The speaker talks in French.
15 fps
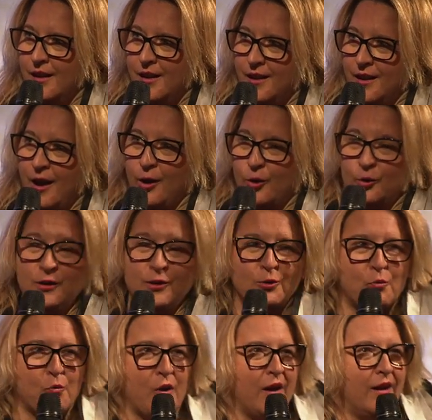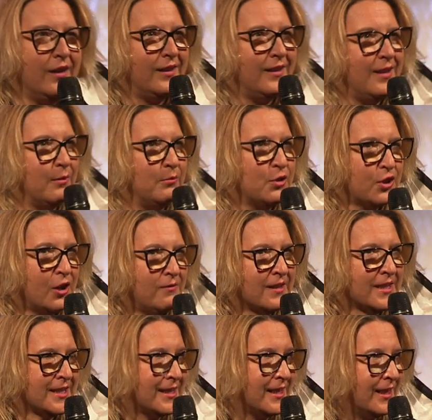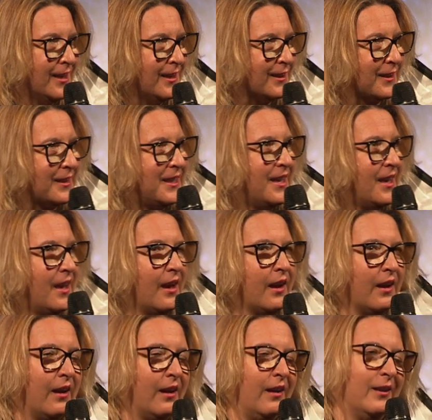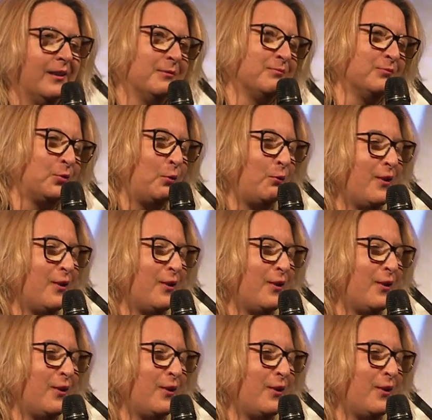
Et à côté de moi, il y a Michel Vanzel, qui est un une